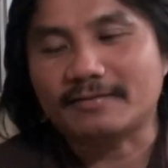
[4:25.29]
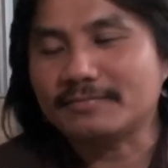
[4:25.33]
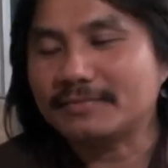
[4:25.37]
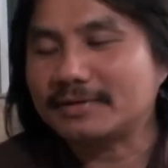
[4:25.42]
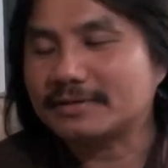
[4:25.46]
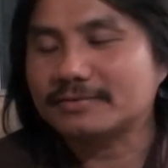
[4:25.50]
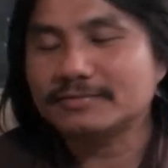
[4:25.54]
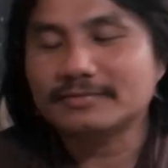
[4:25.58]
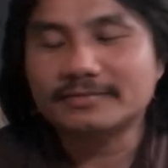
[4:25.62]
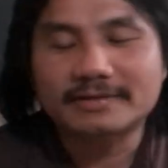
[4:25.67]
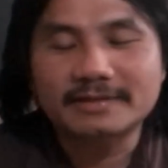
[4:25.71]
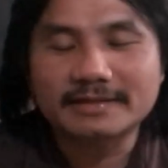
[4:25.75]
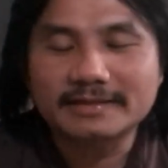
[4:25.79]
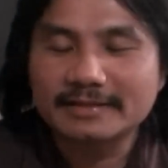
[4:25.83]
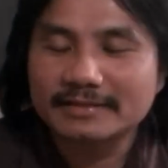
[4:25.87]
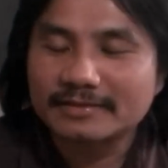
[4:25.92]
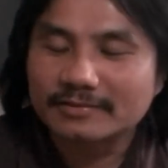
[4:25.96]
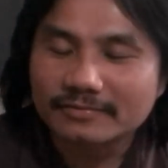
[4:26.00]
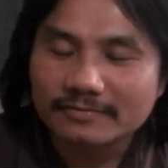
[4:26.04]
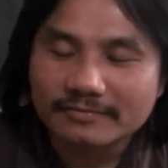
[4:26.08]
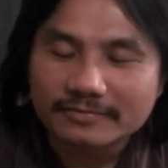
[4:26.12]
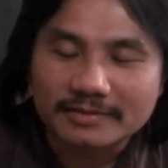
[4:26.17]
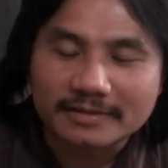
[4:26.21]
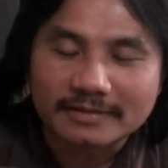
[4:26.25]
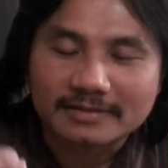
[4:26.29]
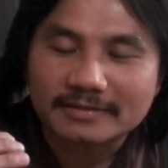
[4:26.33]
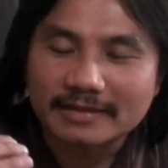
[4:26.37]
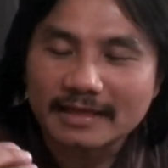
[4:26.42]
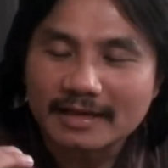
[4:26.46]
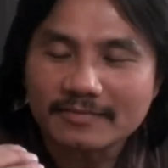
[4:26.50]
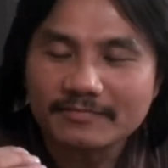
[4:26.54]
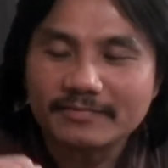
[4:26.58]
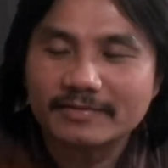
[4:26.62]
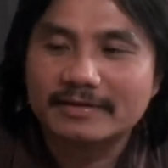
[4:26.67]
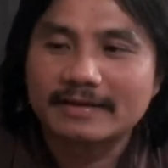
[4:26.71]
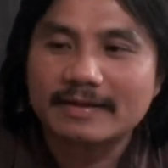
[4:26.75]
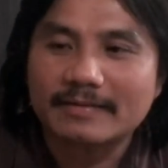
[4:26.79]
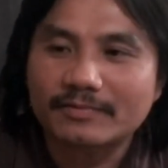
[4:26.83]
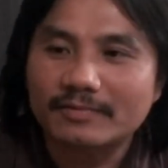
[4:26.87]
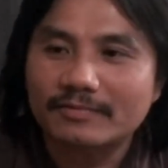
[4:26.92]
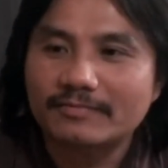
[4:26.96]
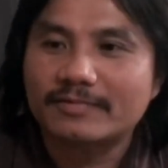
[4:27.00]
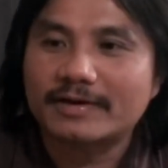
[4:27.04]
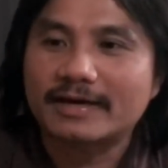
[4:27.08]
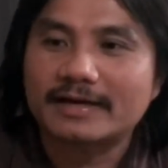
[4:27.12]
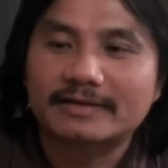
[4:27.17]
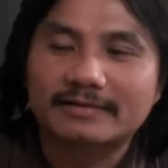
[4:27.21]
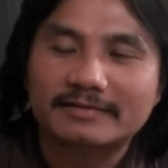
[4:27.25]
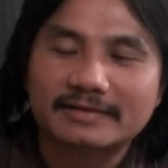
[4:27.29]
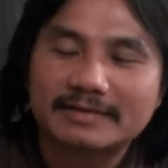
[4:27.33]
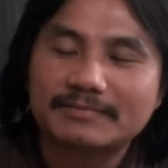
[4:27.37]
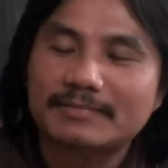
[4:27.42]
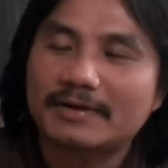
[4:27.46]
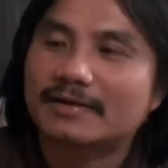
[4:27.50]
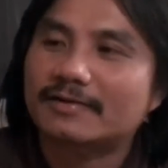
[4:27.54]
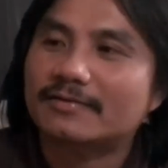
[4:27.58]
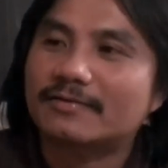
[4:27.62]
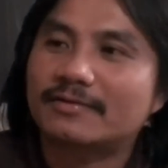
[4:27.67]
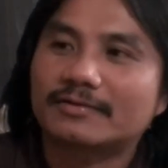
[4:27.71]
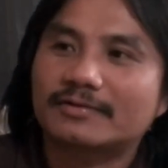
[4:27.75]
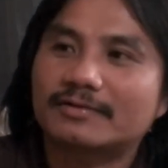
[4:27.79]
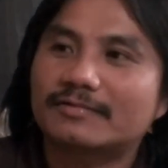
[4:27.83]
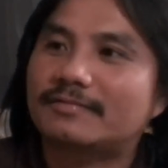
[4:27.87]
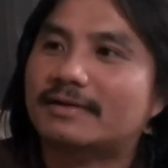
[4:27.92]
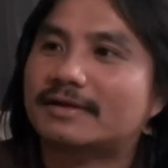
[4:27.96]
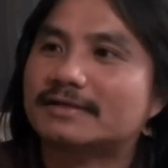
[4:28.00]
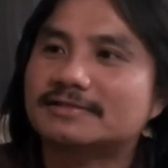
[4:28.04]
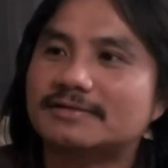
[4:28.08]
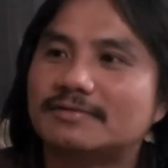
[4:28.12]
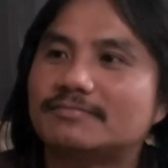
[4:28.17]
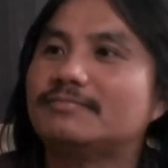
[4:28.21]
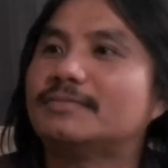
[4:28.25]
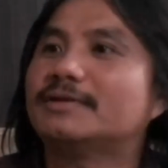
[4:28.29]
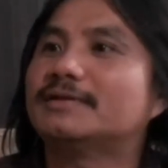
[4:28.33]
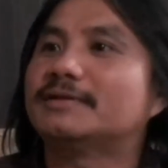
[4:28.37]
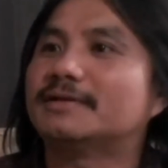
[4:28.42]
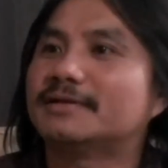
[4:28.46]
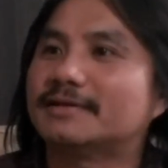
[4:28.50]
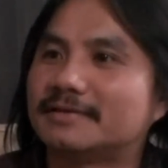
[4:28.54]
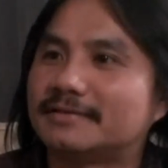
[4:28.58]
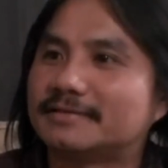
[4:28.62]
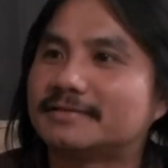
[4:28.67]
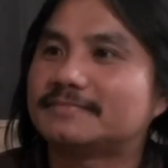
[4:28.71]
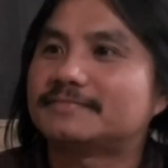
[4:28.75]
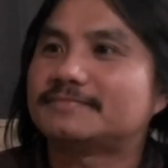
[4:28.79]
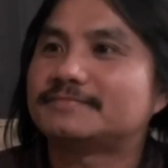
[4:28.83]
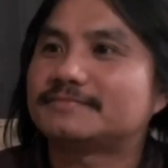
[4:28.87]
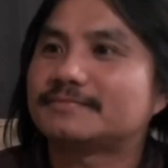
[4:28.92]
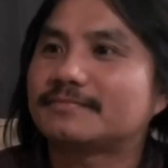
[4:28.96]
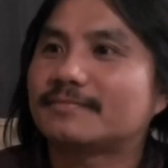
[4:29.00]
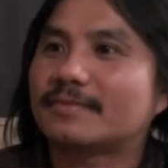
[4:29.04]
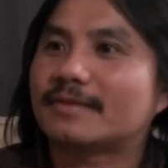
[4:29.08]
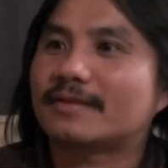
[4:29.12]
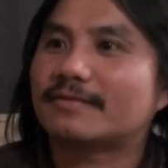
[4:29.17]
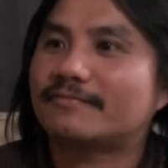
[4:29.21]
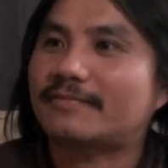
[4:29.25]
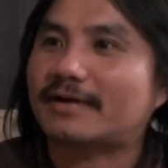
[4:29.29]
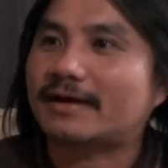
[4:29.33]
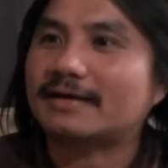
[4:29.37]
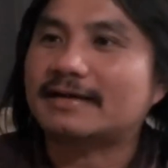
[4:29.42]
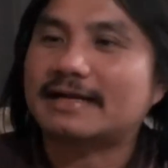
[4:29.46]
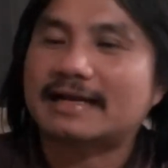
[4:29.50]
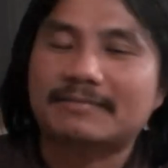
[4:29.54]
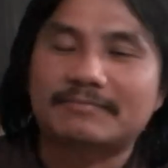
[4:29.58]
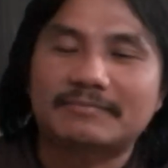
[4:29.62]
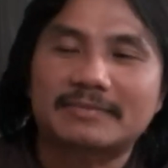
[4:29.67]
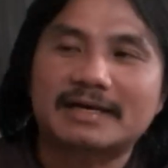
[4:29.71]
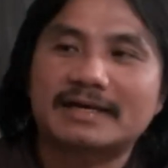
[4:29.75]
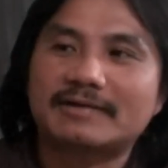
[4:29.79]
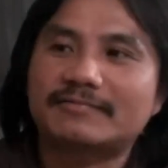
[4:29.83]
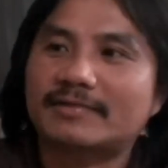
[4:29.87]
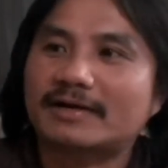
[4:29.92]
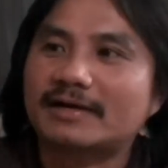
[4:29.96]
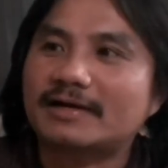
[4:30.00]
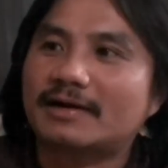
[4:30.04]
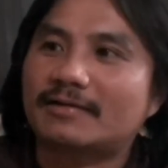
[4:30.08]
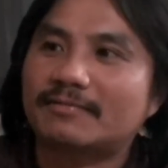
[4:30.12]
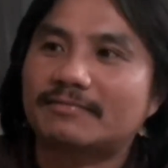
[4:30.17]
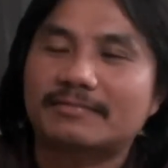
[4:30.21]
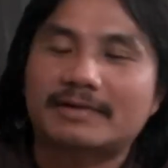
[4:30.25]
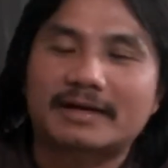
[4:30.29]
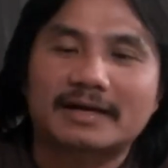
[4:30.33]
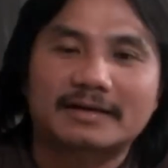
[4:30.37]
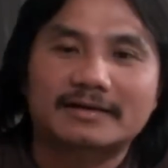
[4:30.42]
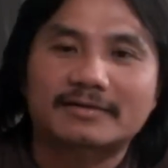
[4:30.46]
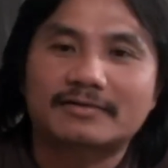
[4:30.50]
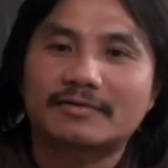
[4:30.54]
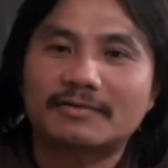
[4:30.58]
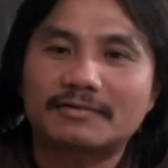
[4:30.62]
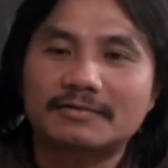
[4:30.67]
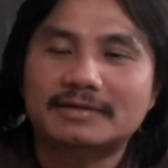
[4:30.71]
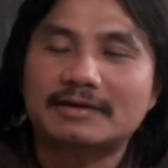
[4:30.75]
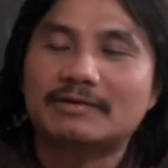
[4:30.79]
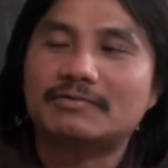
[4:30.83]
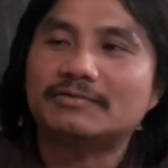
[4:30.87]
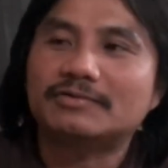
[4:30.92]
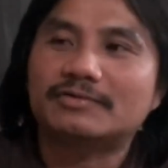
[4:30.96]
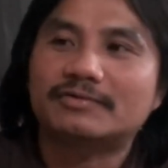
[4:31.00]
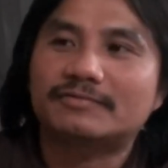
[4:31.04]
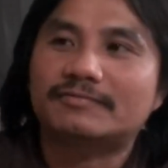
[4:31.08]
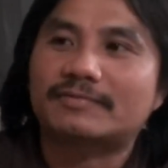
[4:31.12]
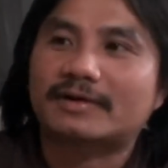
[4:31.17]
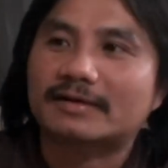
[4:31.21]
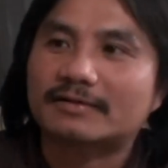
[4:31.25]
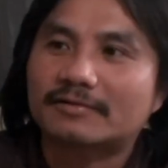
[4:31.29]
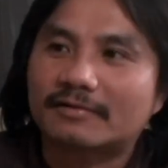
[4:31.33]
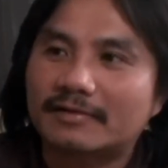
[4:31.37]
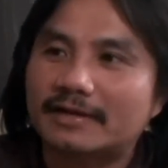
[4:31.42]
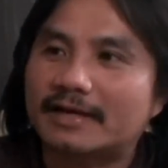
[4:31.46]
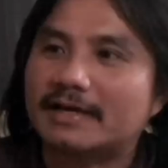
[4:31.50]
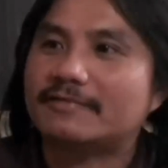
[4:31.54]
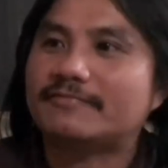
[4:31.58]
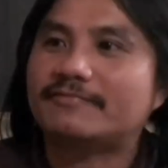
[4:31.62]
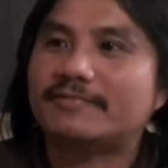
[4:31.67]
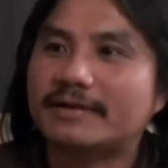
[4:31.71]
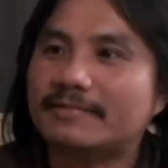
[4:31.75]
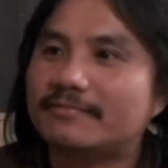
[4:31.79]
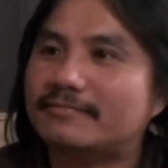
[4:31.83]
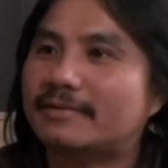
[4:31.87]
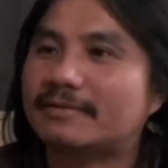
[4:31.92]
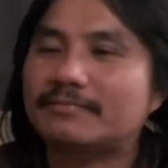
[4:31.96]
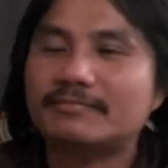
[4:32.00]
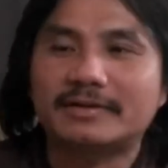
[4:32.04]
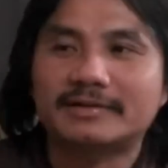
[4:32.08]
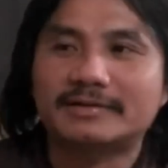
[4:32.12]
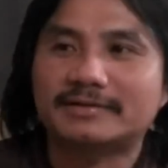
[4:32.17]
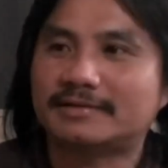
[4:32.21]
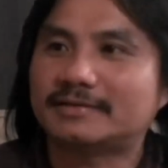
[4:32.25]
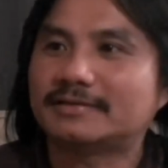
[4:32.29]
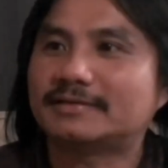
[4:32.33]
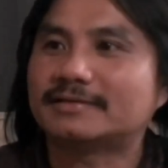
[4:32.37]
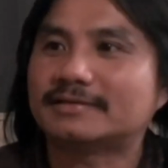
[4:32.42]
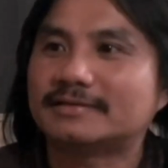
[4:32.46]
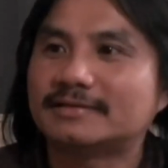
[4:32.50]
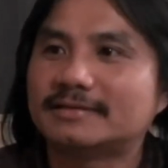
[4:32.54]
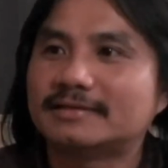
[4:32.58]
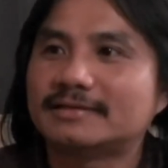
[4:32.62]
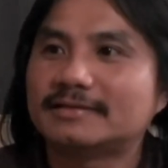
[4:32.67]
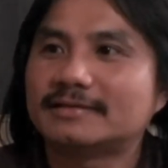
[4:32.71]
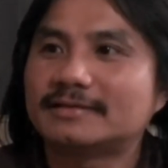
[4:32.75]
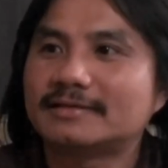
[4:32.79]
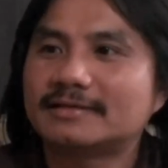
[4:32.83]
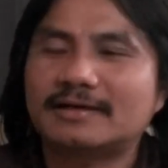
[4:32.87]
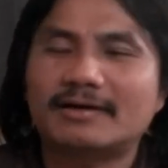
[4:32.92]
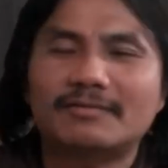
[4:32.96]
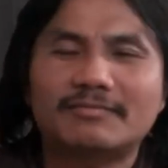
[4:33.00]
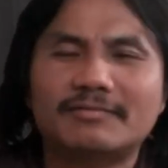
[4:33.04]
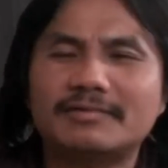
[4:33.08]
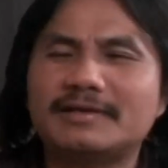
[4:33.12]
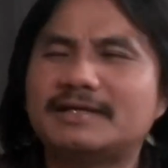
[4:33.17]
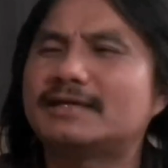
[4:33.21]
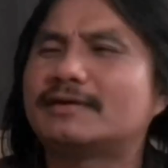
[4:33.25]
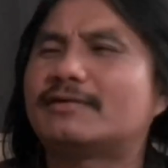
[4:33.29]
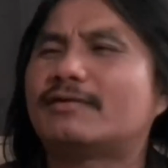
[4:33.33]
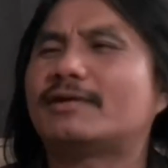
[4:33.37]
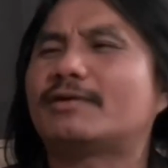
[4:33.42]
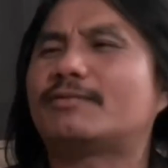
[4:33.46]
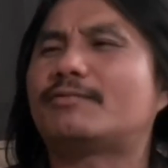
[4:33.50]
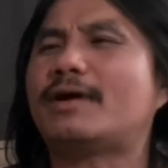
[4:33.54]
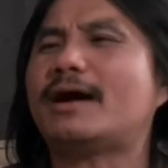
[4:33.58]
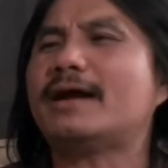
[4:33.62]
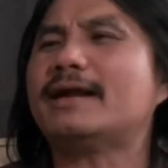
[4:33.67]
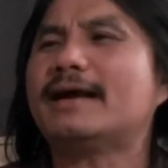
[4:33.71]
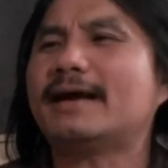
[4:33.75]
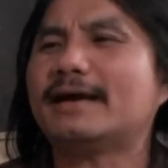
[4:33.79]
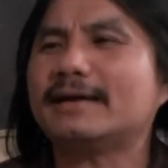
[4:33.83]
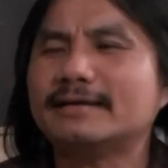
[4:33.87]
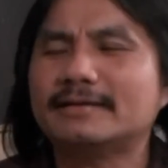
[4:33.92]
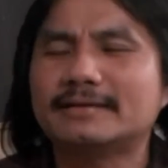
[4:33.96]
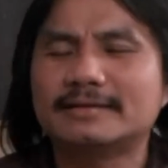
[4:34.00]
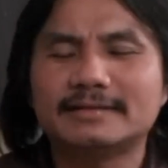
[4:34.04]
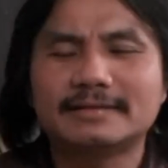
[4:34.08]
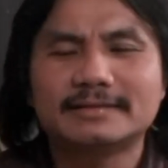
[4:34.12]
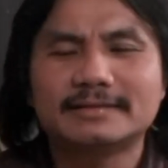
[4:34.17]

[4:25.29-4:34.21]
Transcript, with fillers: Mà tôi khi tôi thực tế Việt Nam tôi về tôi thấy bà con tôi vẫn sống bình thường, vẫn làm ăn, vẫn học hành, con cháu tôi vẫn có lễ phép, vẫn bình thường, không có gì gọi là quá đáng.